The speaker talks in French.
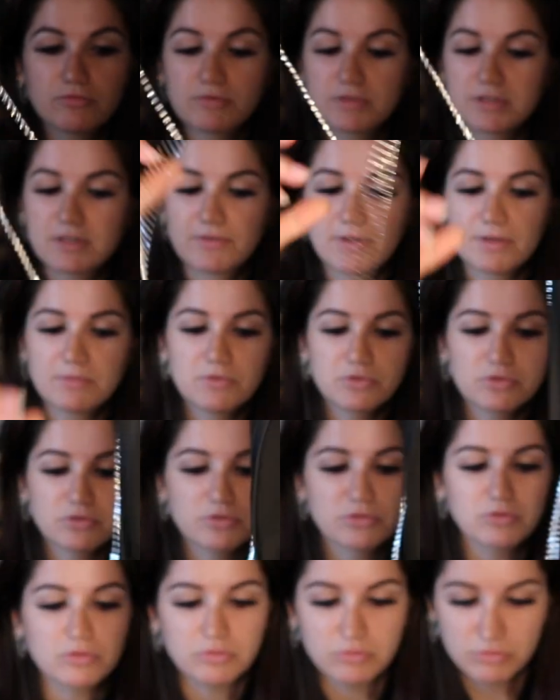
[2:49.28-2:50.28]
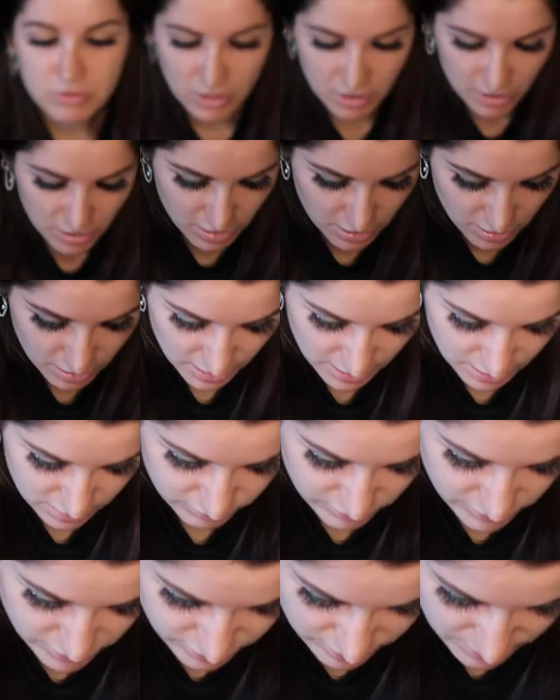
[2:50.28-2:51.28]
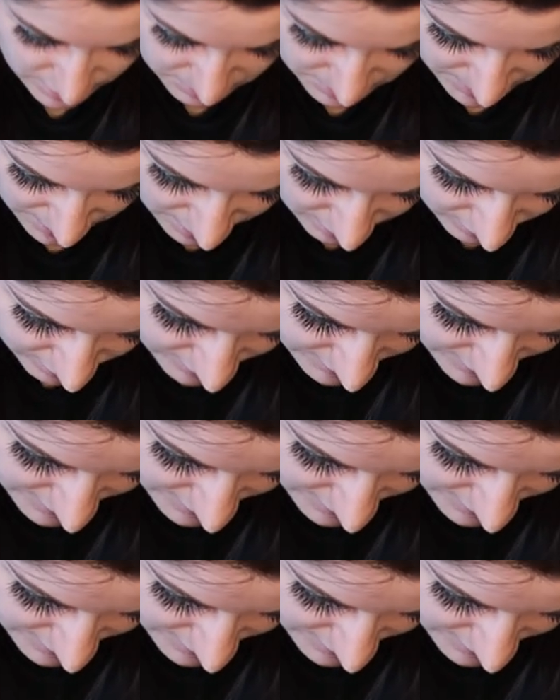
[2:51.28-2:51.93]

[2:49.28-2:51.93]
donc c'est vraiment trop trop cool. Et lui je l'ai pris en